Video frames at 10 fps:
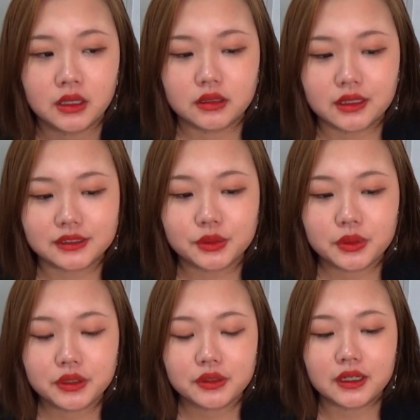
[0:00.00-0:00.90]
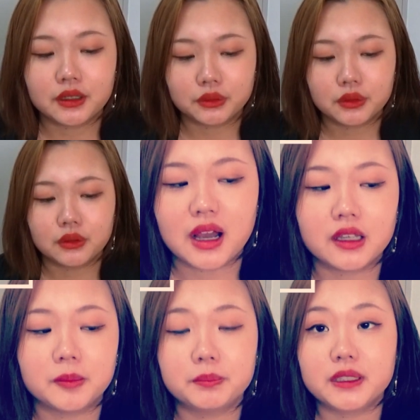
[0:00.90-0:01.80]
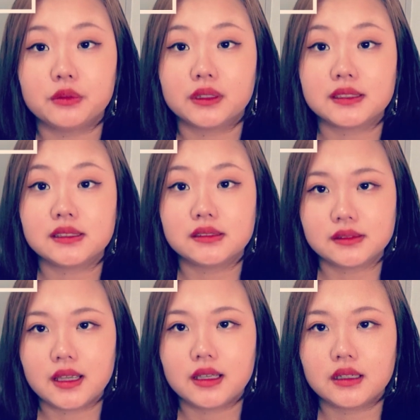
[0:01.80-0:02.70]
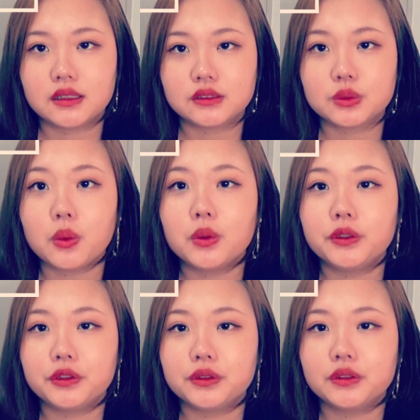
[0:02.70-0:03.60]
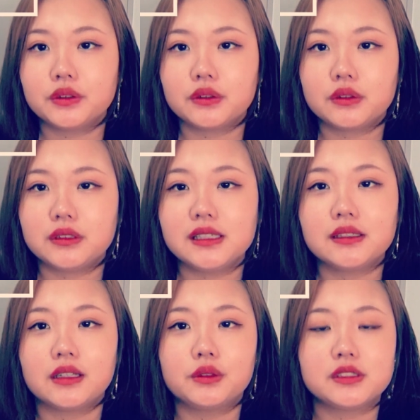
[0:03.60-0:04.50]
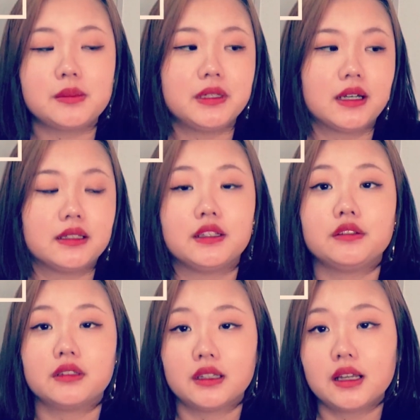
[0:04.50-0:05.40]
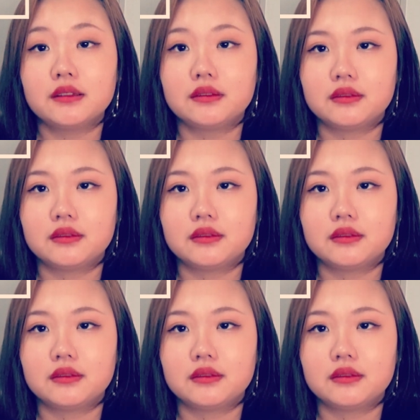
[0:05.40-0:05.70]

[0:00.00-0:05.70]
なんかそういうのがあるとあやっぱり私ってそういう人間として見られてるんだなっ